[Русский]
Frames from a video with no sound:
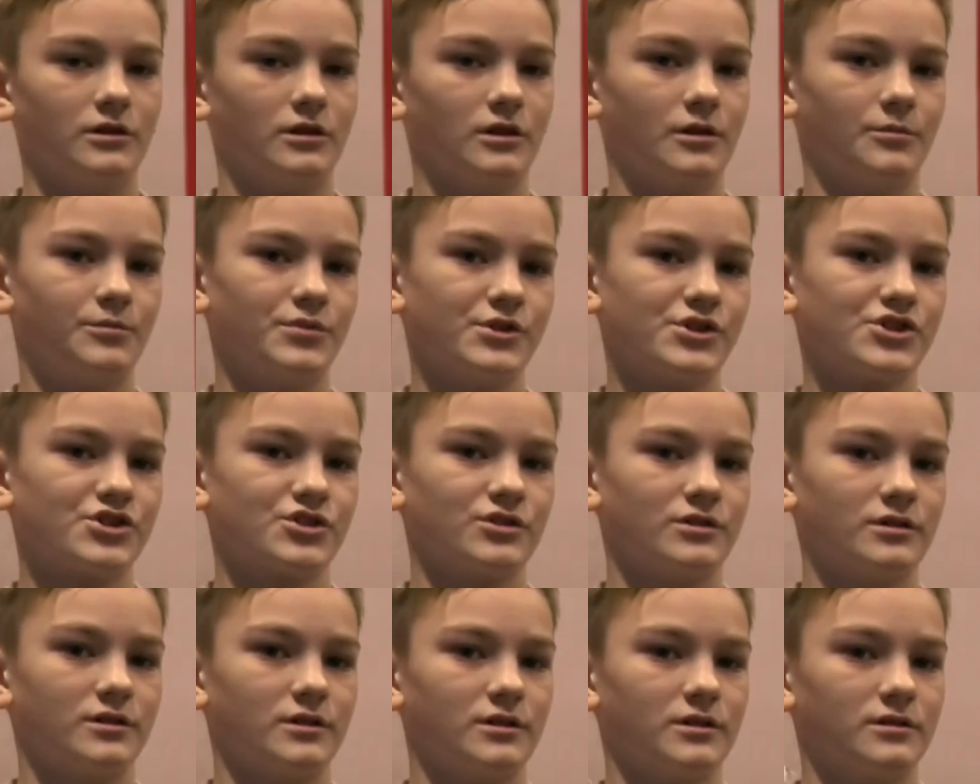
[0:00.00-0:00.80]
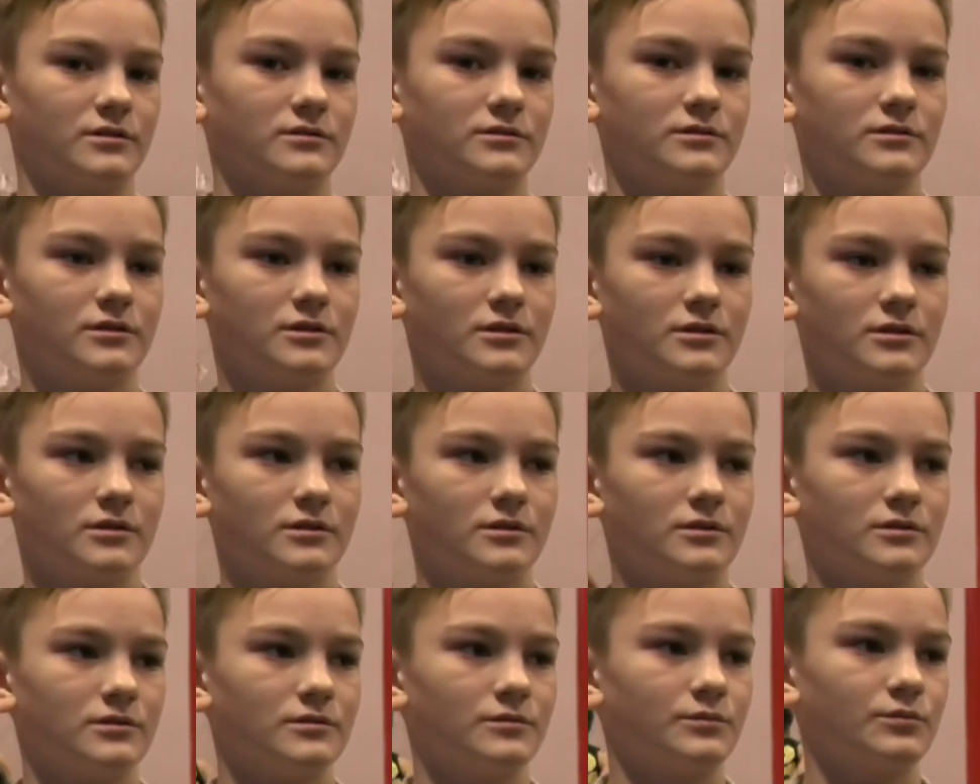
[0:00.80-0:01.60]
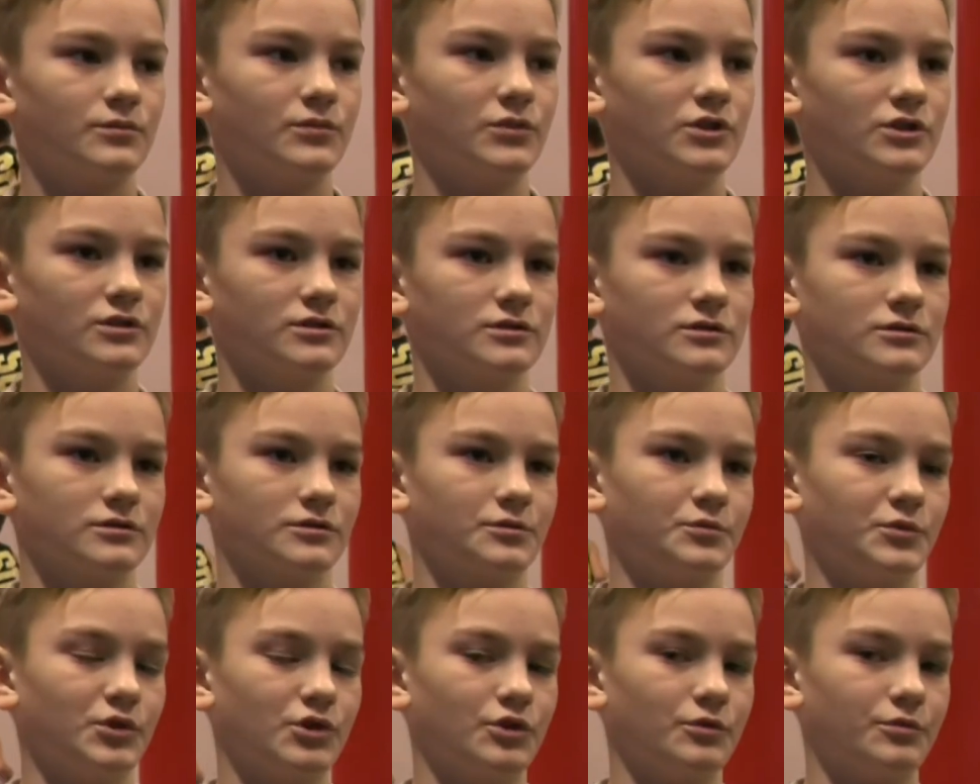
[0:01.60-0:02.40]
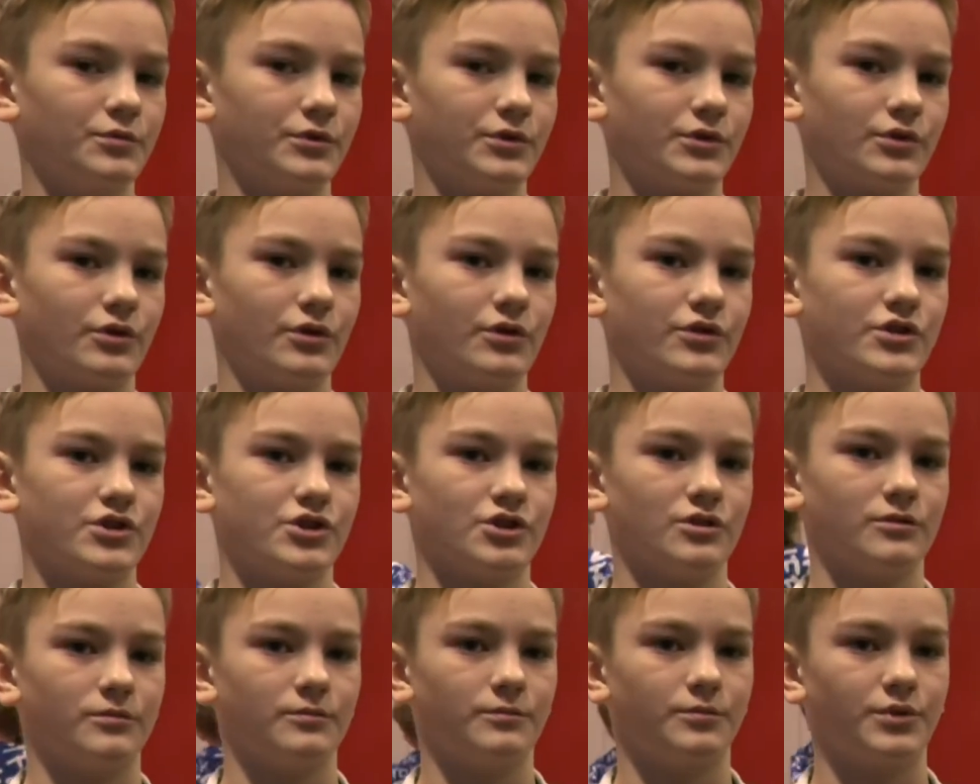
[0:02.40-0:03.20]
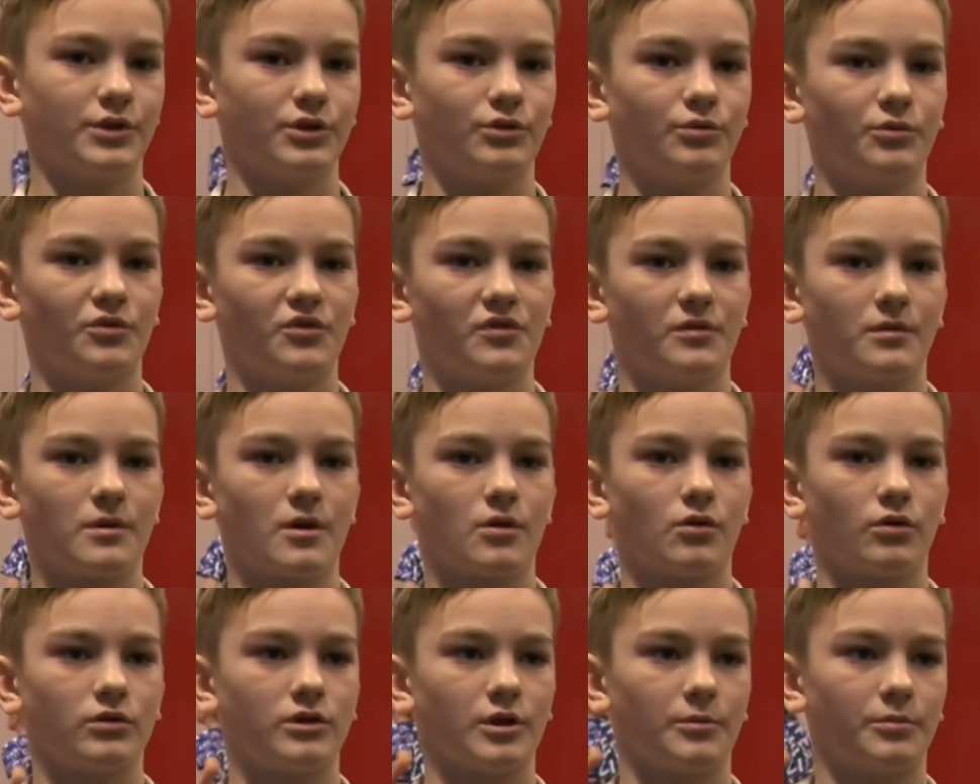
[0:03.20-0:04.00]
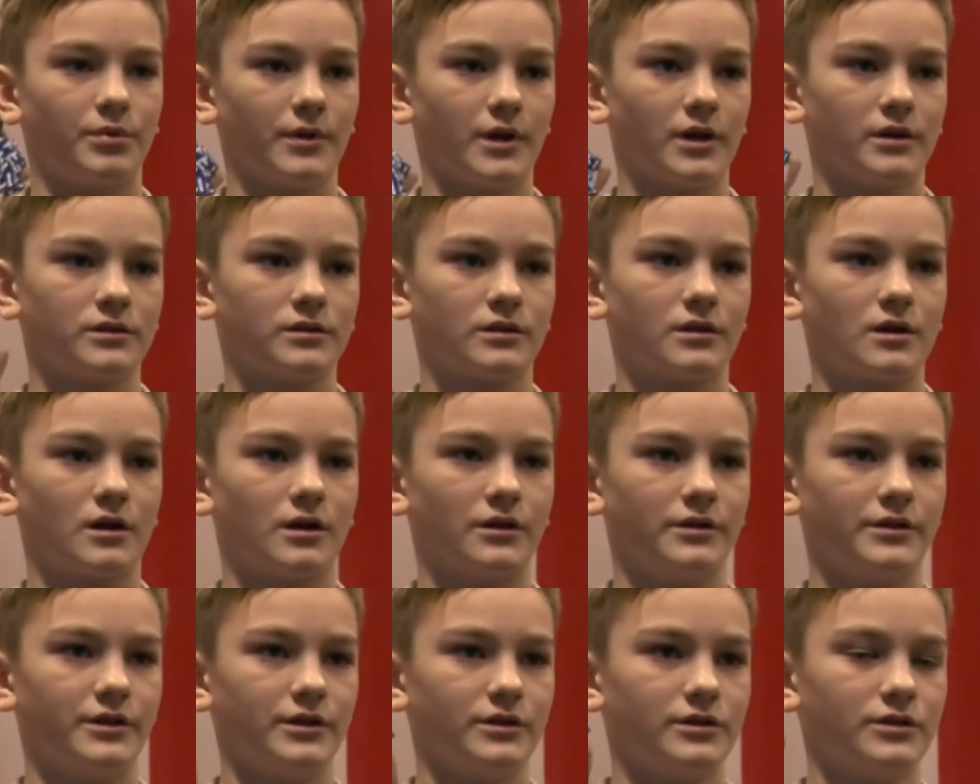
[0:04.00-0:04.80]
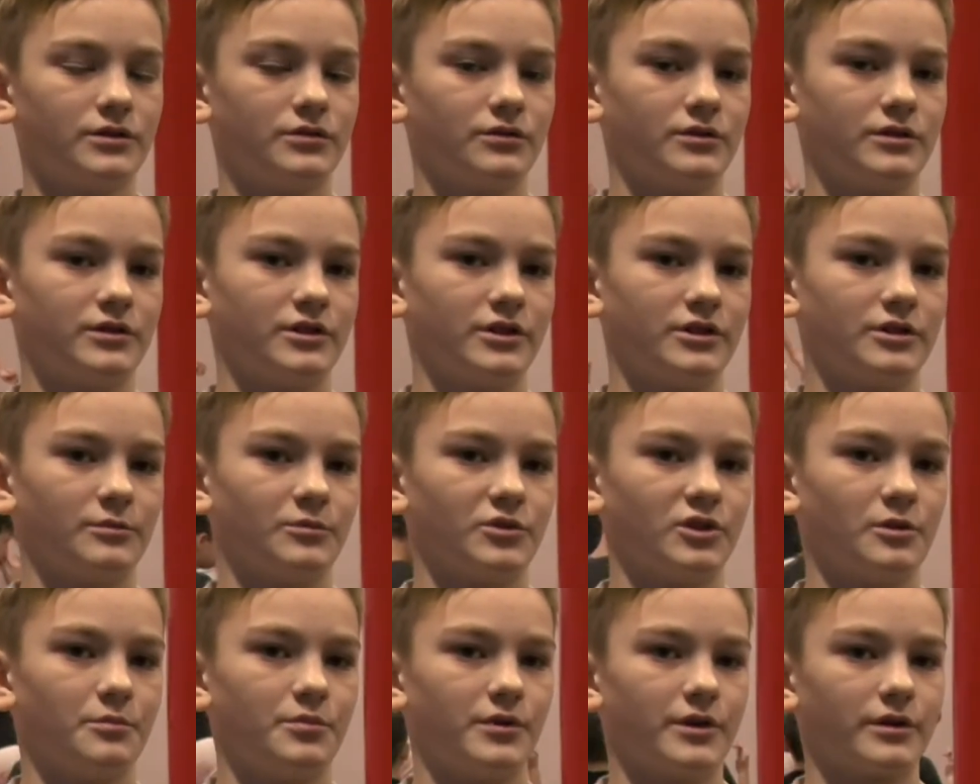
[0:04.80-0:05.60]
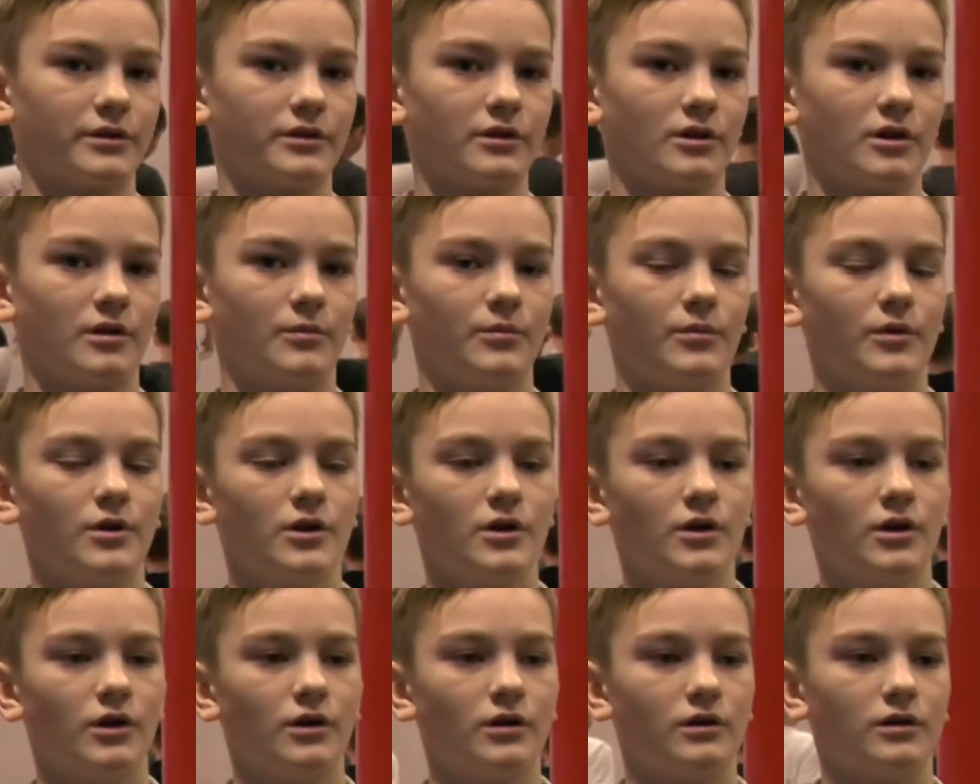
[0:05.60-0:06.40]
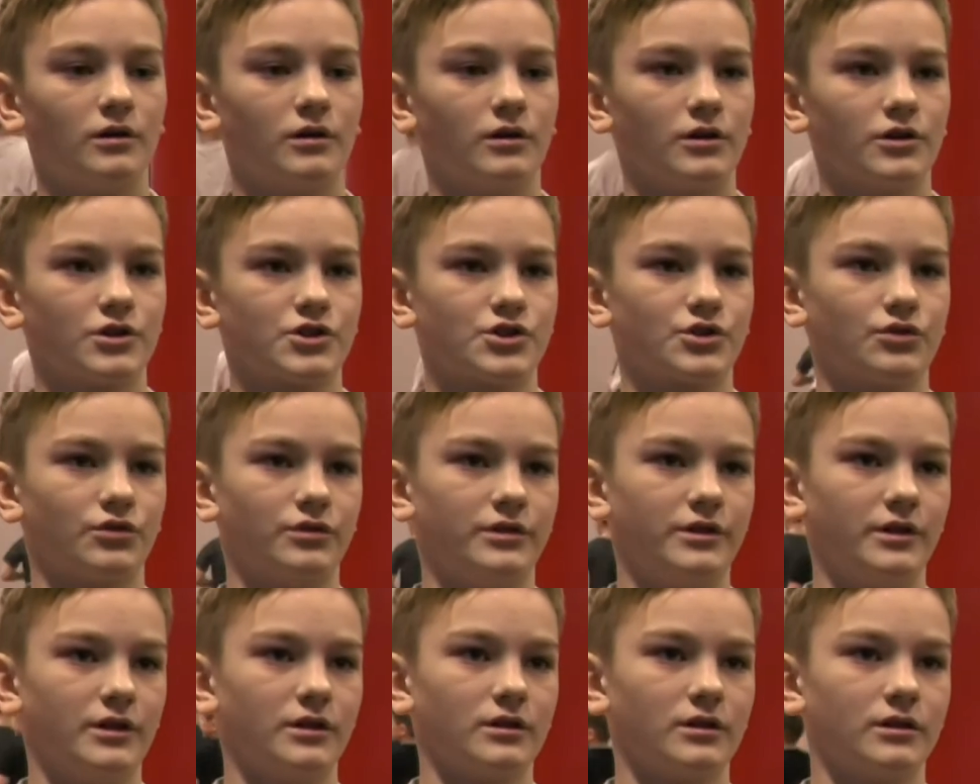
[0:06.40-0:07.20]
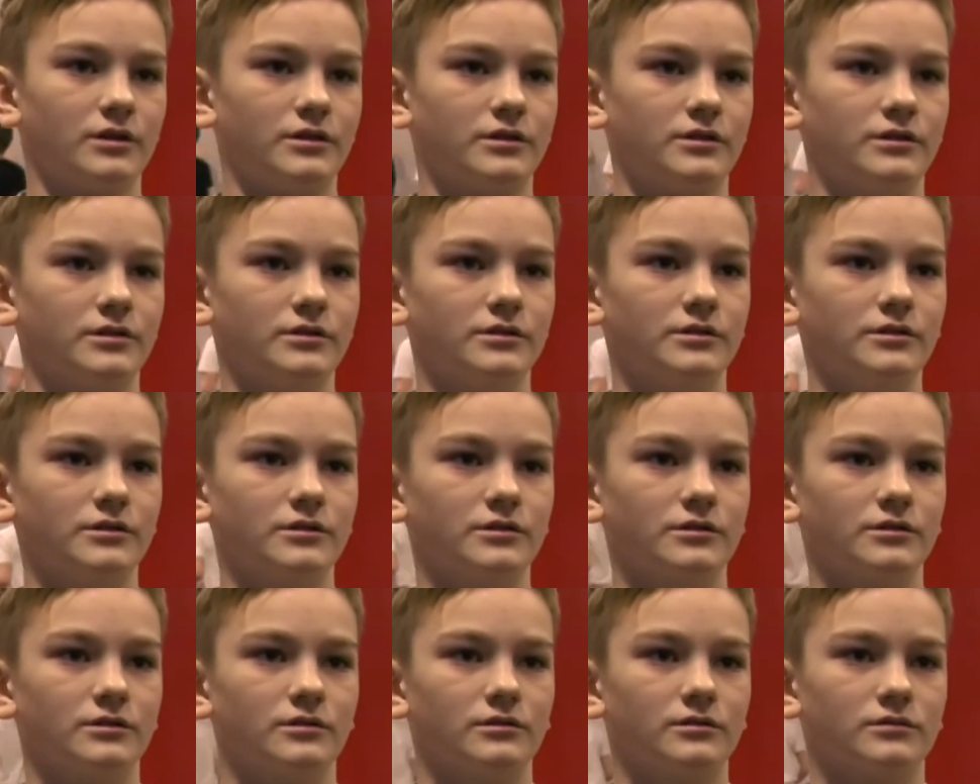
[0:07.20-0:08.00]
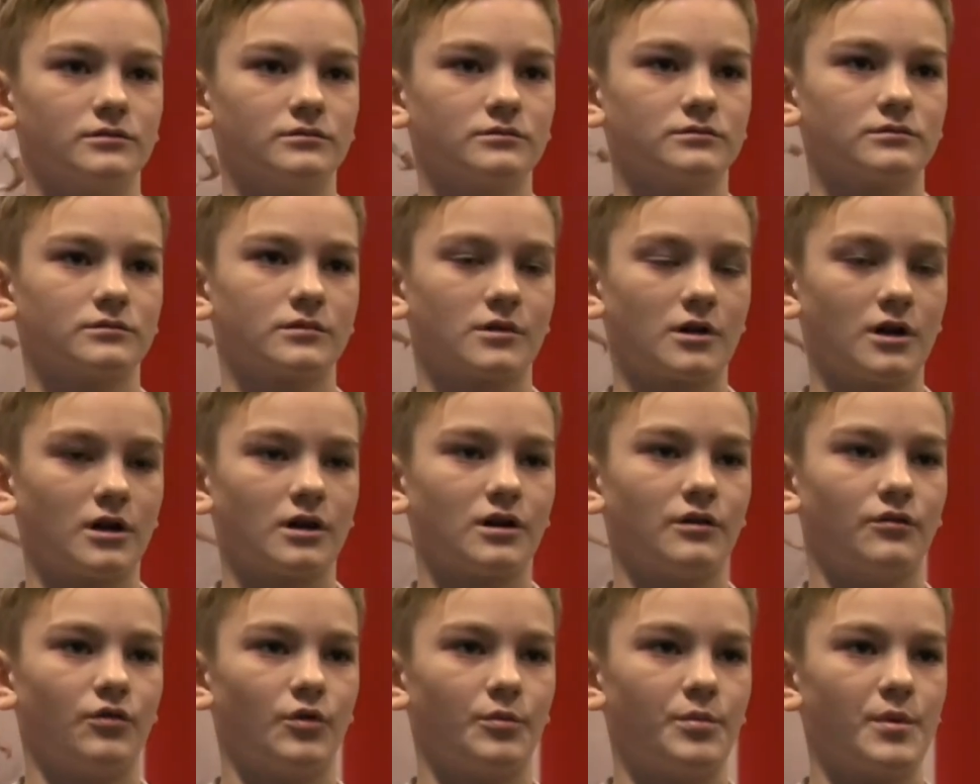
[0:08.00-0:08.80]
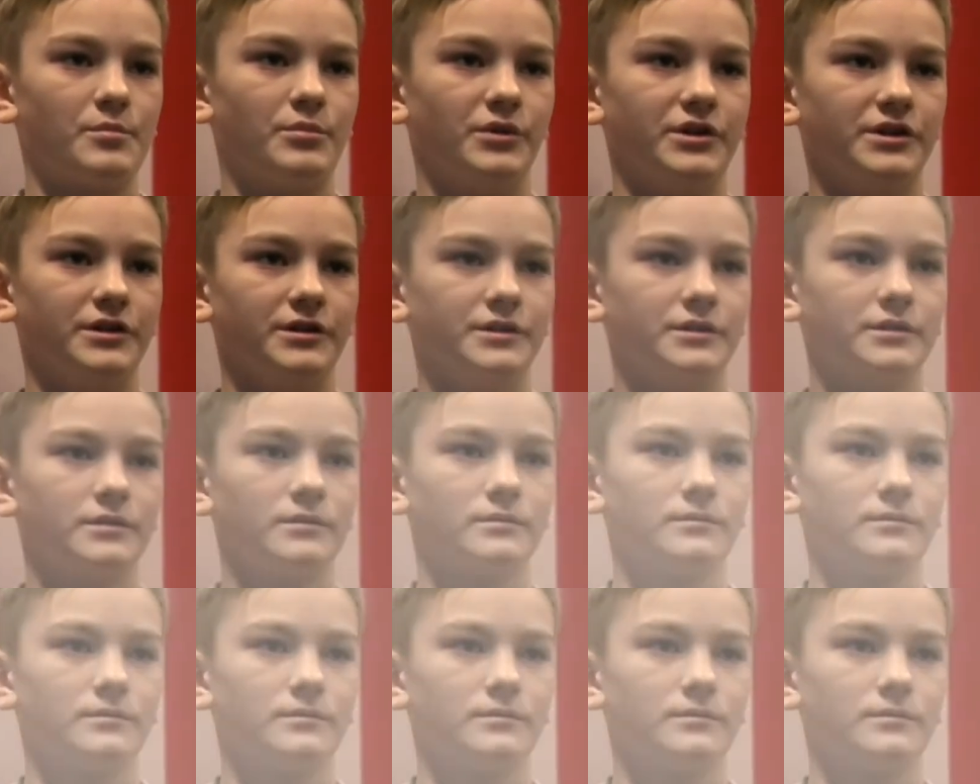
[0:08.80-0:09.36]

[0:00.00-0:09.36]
обычно мы ну, с Михаилом Петровичем придумываем какой-то план, как действовать с этим соперником, что делать и как его победить.